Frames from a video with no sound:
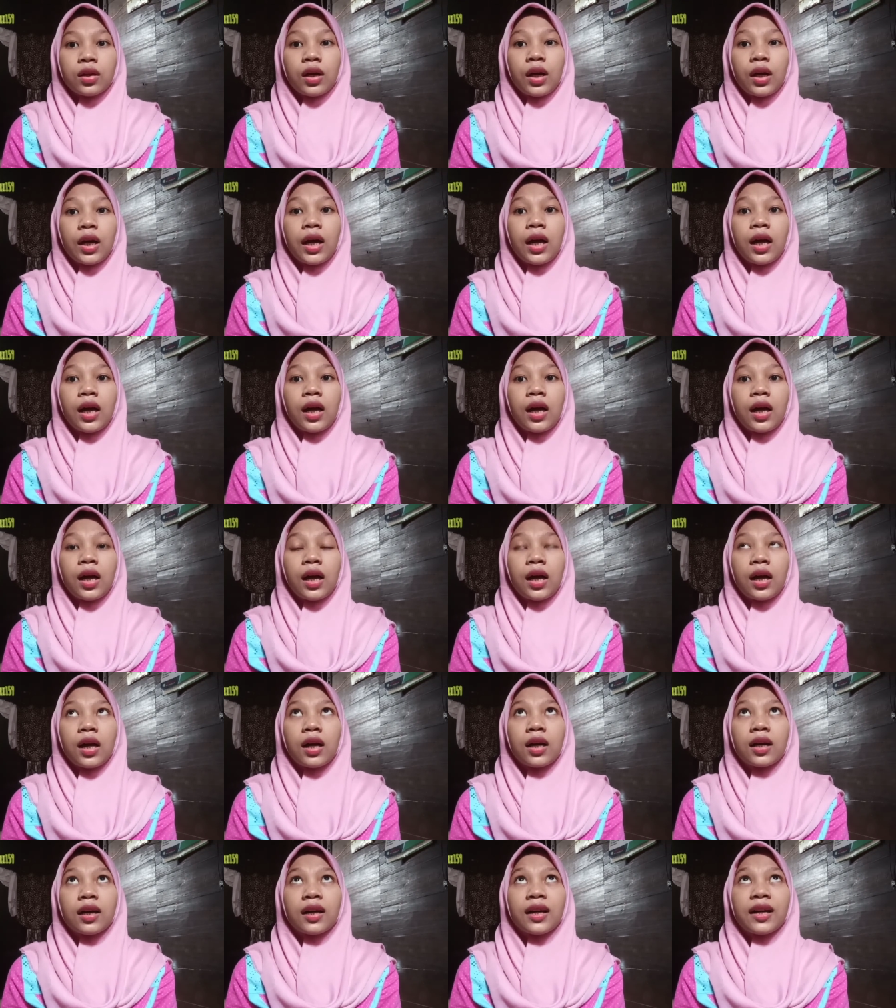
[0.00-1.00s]
ee,
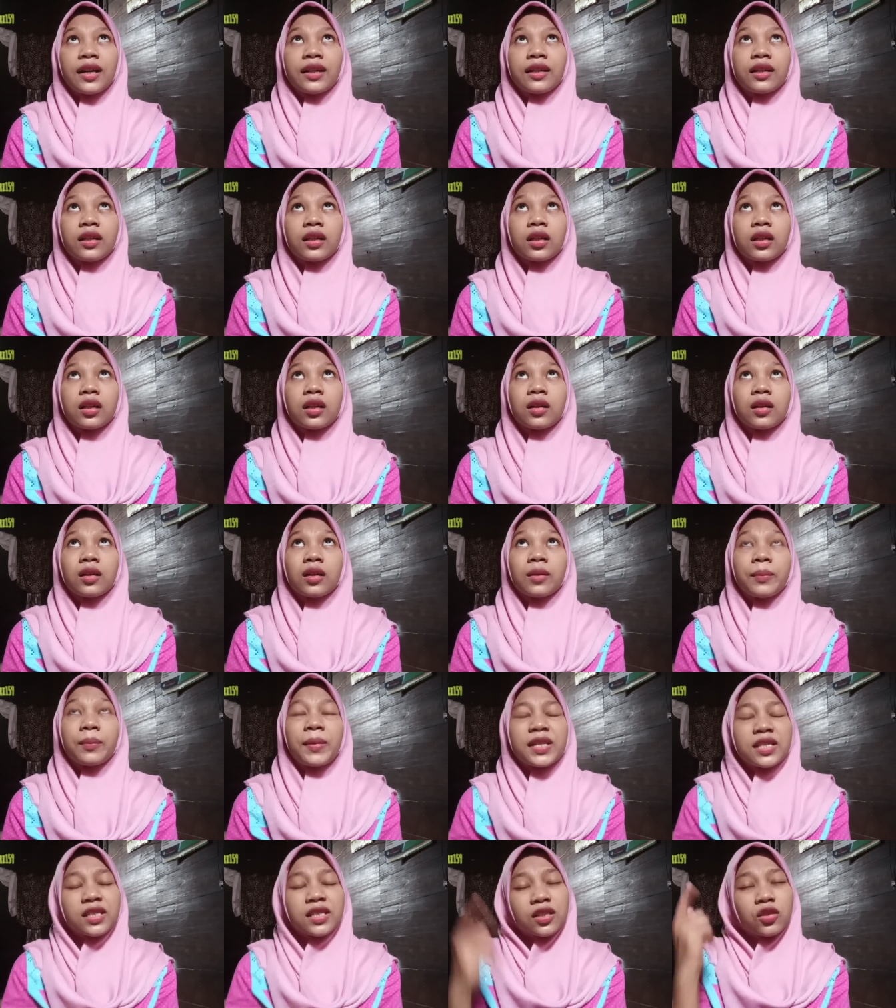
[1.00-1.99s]
ah, kan e,
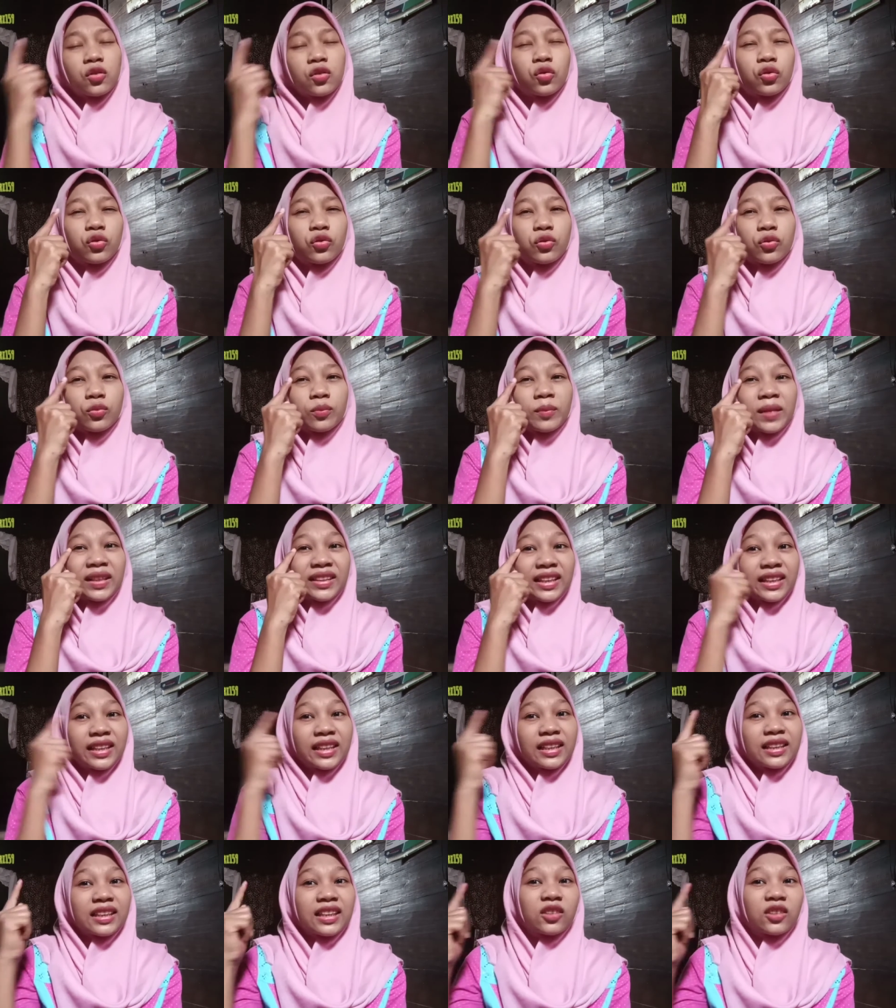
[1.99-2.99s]
pasti di ujung mata
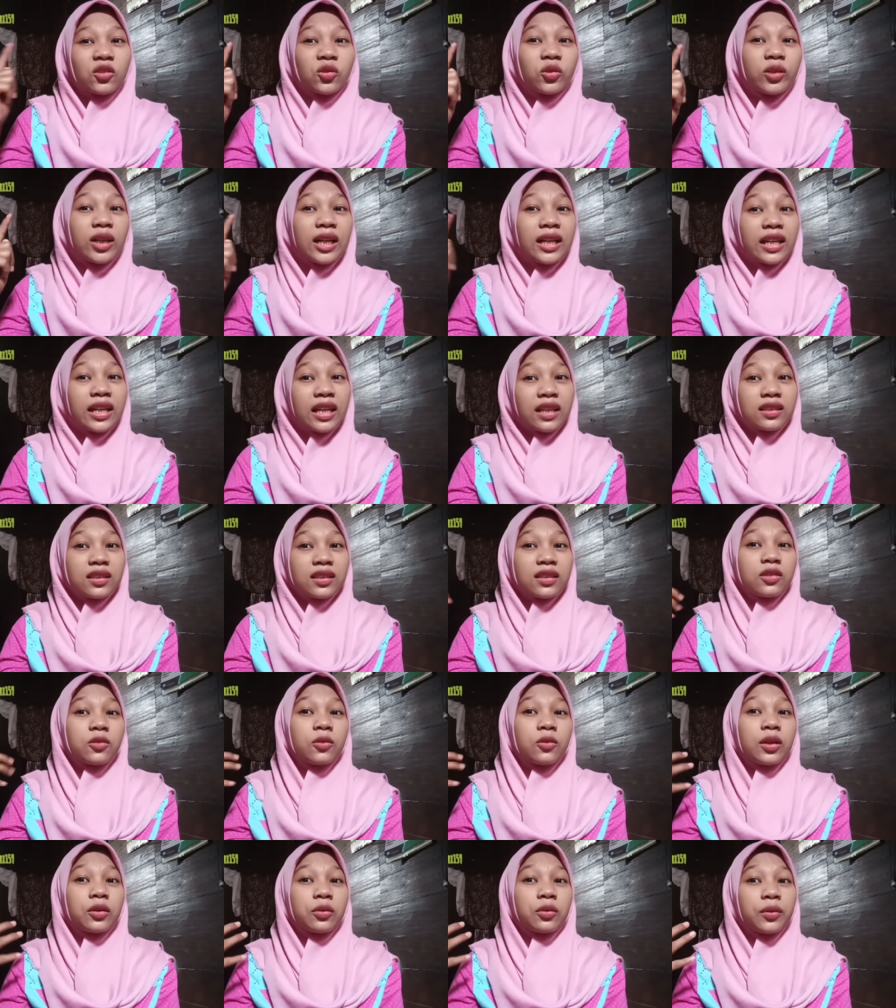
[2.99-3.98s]
kita itu ngelihat
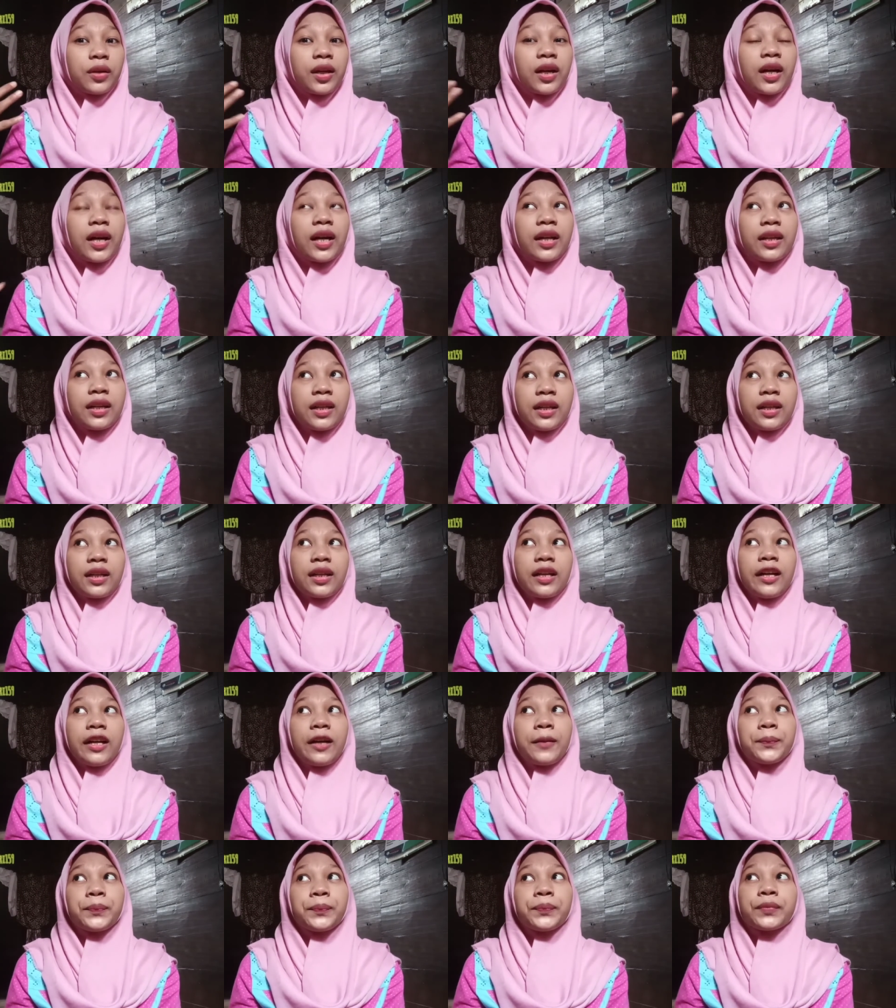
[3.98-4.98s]
sesuatu yang aneh
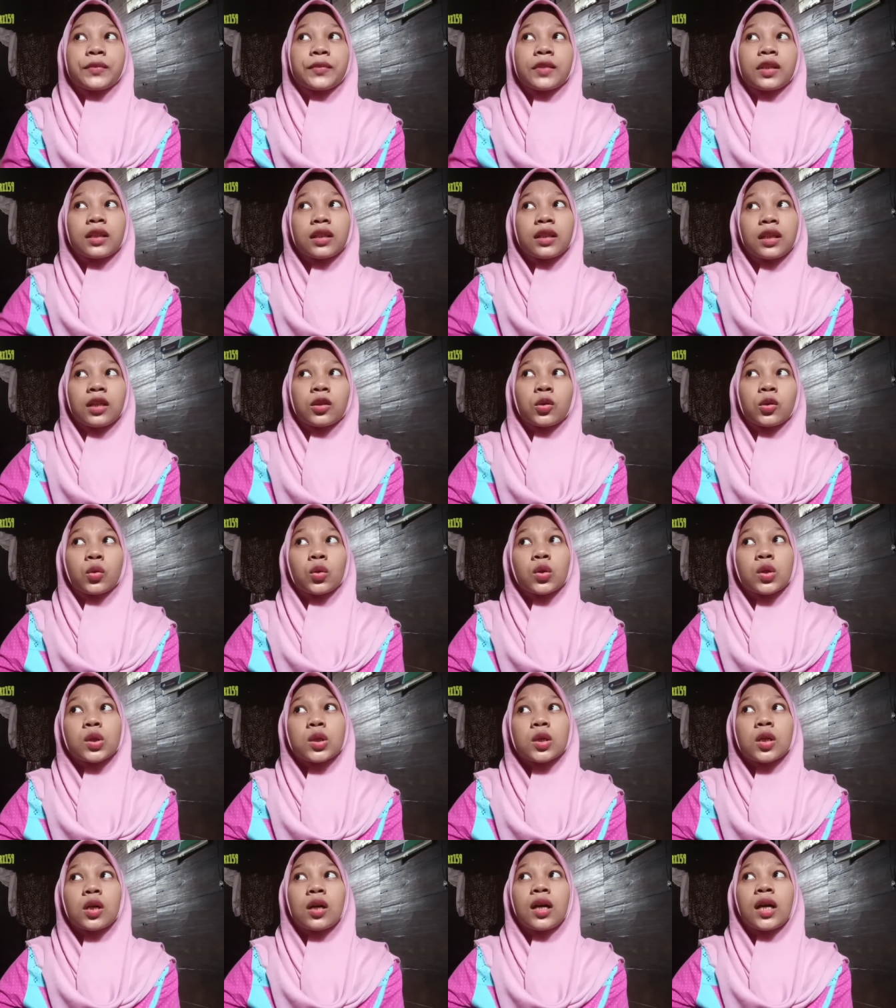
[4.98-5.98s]
kan nah
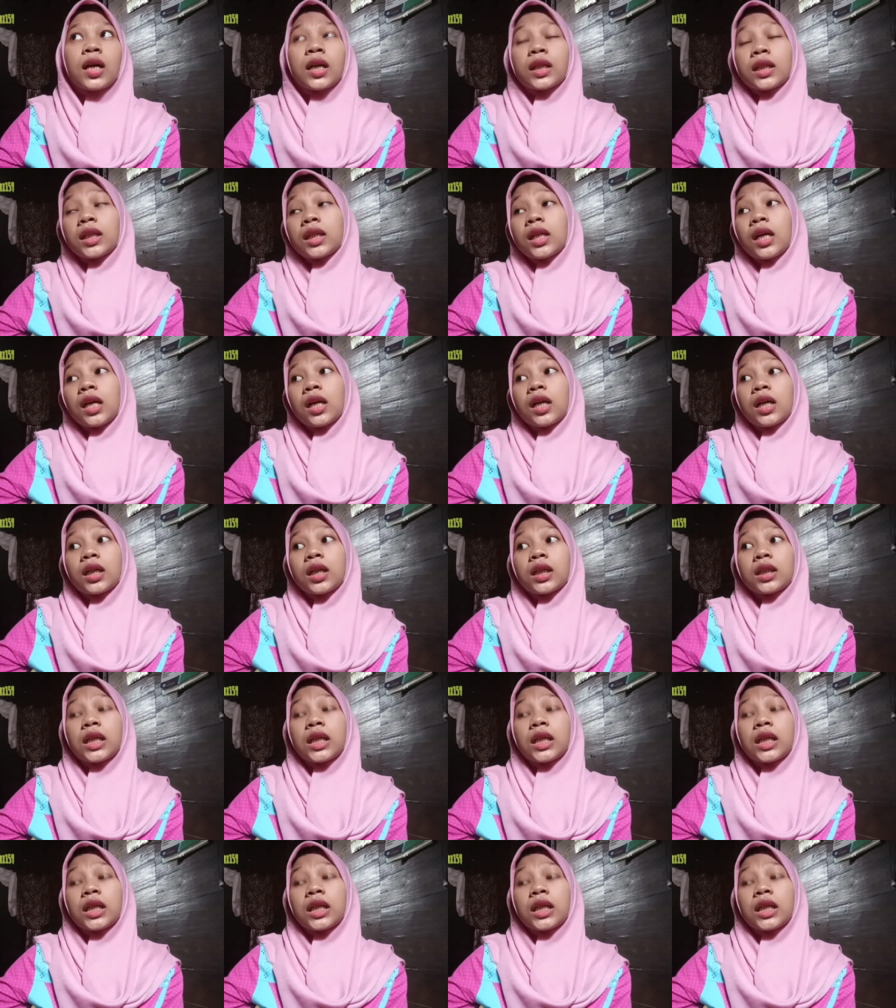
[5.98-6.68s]
terus e,